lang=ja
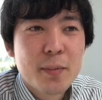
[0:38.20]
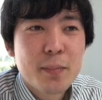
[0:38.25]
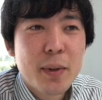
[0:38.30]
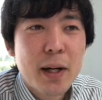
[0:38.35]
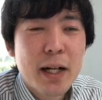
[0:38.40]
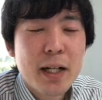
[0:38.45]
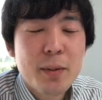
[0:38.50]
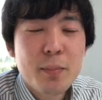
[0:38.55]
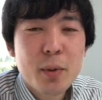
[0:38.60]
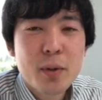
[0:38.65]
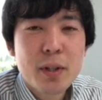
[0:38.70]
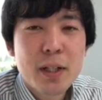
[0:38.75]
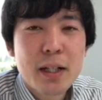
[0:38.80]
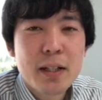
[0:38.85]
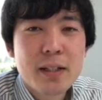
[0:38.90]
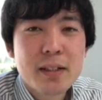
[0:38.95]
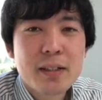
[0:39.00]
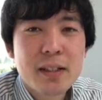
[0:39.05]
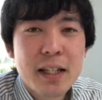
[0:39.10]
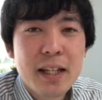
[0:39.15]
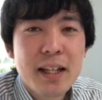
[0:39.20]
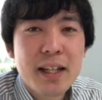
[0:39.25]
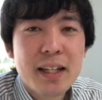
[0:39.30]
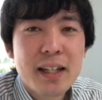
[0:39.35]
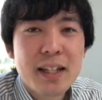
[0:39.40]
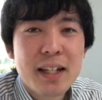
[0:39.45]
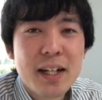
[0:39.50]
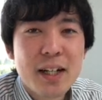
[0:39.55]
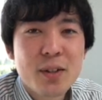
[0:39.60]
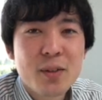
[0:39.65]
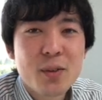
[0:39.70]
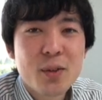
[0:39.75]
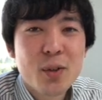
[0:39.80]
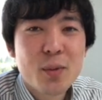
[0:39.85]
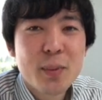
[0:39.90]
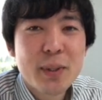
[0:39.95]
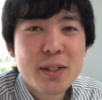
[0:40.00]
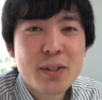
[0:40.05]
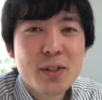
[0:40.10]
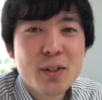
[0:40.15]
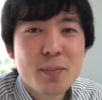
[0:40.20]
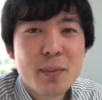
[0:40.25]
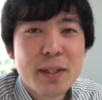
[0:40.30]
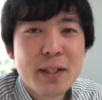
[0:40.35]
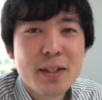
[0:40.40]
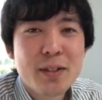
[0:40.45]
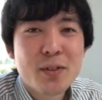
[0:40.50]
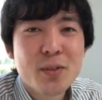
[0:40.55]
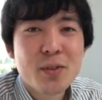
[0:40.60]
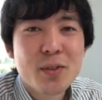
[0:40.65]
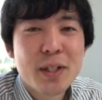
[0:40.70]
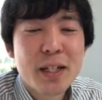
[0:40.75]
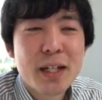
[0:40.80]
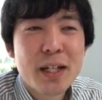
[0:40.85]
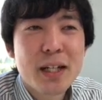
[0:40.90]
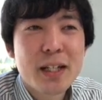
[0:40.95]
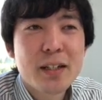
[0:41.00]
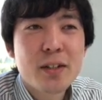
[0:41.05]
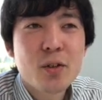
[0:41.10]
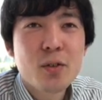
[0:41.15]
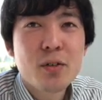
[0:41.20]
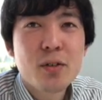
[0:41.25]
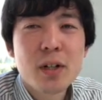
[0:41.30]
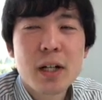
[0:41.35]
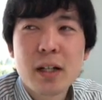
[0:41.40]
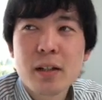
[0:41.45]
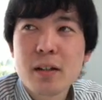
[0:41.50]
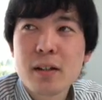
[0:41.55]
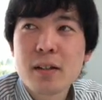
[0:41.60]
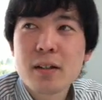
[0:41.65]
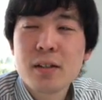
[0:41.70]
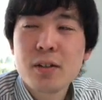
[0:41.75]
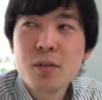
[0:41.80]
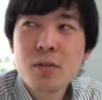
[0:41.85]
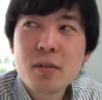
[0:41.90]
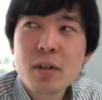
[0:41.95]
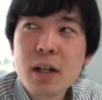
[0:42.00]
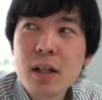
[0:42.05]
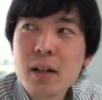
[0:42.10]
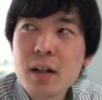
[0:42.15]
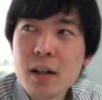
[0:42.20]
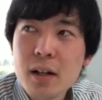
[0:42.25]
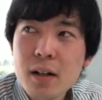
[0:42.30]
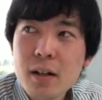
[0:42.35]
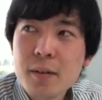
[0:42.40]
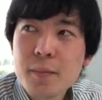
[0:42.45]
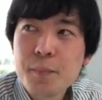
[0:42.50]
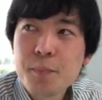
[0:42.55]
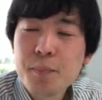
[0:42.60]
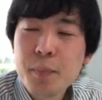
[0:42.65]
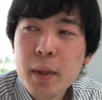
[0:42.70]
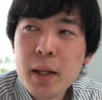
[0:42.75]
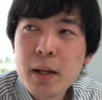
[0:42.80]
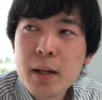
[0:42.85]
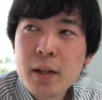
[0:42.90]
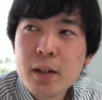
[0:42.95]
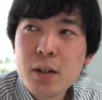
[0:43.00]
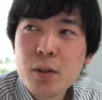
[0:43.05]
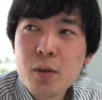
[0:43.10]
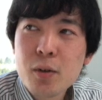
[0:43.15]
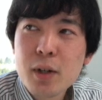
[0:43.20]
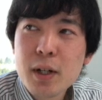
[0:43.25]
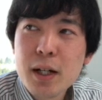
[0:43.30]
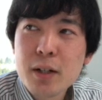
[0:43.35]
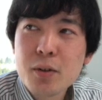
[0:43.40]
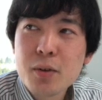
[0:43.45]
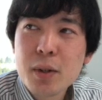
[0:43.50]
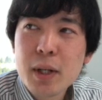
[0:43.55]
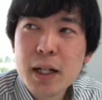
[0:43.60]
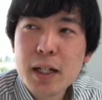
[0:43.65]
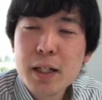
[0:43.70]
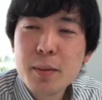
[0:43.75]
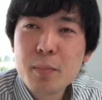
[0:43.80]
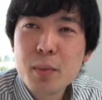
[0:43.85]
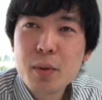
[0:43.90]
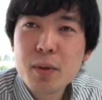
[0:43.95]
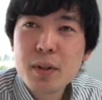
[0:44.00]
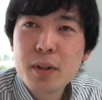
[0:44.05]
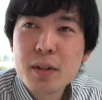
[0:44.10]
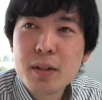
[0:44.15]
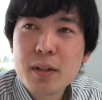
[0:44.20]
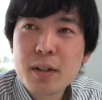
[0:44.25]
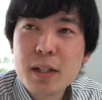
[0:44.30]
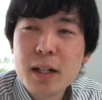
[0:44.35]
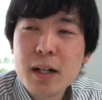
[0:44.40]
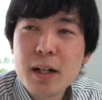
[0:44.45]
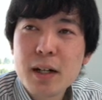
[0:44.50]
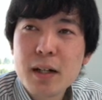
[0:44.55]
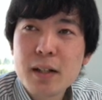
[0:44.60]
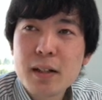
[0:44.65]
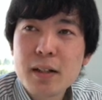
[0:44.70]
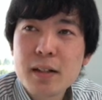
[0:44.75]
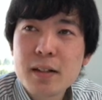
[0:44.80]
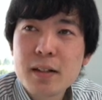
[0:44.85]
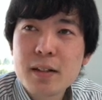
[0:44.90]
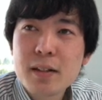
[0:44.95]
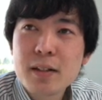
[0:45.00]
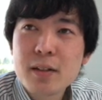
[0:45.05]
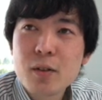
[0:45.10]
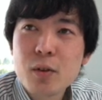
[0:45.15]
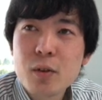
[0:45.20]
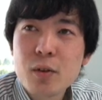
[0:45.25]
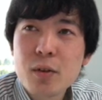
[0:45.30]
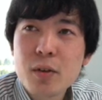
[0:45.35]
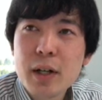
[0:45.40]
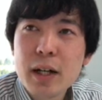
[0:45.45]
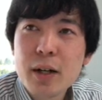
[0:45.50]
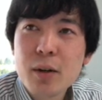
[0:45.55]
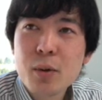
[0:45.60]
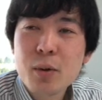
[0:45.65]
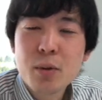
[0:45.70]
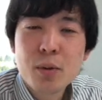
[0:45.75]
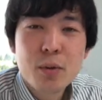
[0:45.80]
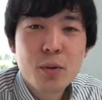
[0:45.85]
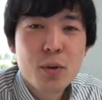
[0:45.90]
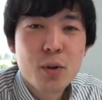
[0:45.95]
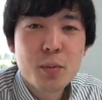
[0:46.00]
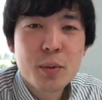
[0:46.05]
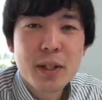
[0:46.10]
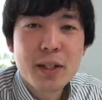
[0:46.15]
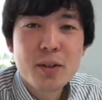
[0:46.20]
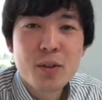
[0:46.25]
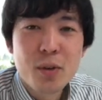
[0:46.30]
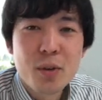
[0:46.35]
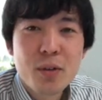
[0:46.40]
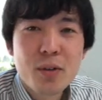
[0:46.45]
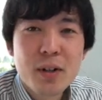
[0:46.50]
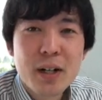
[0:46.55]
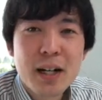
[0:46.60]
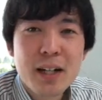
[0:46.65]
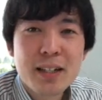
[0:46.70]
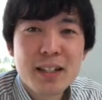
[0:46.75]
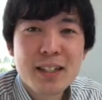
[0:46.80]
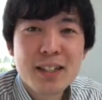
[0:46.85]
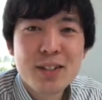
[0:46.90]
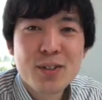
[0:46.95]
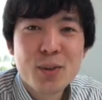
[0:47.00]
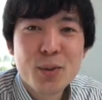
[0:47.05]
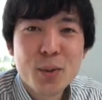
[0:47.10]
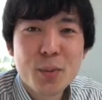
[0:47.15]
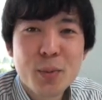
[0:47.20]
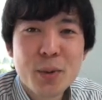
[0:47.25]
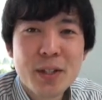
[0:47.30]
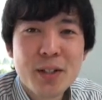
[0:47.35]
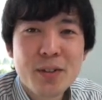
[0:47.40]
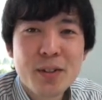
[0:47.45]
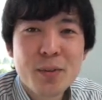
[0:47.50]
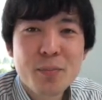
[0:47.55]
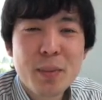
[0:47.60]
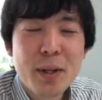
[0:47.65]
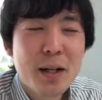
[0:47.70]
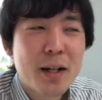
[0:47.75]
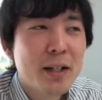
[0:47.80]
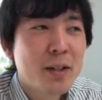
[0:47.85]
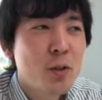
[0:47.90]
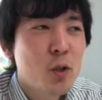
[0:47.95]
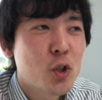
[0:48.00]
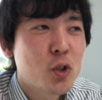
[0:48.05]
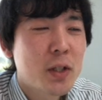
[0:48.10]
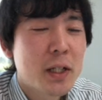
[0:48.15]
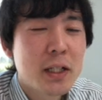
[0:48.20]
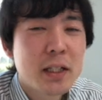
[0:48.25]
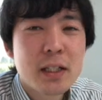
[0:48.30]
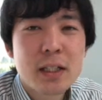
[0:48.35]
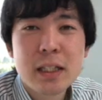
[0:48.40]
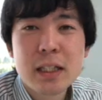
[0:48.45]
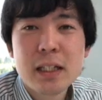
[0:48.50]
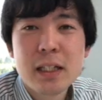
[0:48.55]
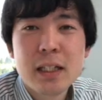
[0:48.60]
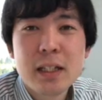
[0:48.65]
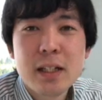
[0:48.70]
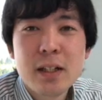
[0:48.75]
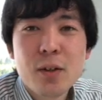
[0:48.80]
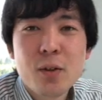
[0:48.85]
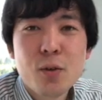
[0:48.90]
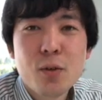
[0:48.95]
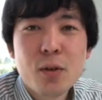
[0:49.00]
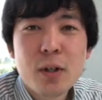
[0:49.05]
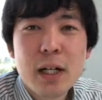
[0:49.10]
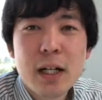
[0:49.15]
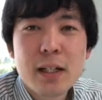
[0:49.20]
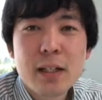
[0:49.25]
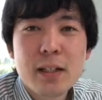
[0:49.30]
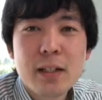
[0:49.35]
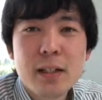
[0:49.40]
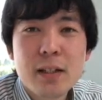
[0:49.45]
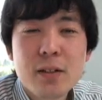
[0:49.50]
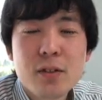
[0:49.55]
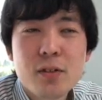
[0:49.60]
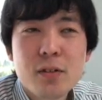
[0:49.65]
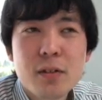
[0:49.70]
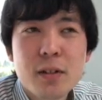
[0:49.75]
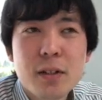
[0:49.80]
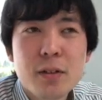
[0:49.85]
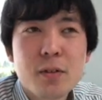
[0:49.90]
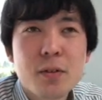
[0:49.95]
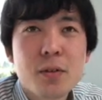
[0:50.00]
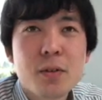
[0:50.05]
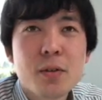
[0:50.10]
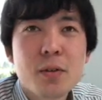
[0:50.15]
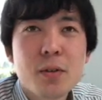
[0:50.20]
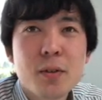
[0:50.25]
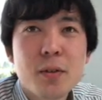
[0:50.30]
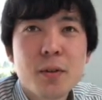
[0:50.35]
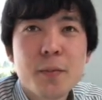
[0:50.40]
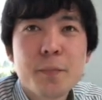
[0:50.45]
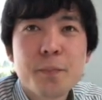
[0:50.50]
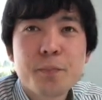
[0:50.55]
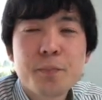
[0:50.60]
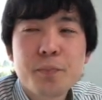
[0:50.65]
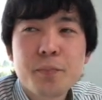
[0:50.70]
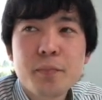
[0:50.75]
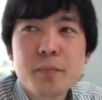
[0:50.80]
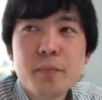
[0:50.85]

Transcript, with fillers: まあ「ハリー・ポッター」ですねあの読み進めてるので4巻4巻かな4巻の「ハリー・ポッター」と、えー、炎のゴブレット」借りに行こうと思ってるんでまあ図書館に本を借りに行くっていうのと